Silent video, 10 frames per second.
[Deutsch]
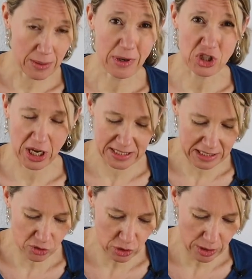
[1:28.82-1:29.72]
Manchmal
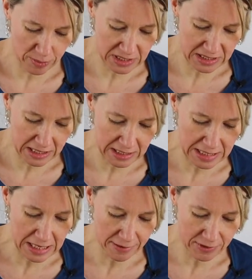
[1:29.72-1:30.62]
scheint es auch so ein bisschen
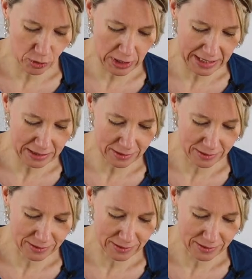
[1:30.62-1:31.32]
lila-violett.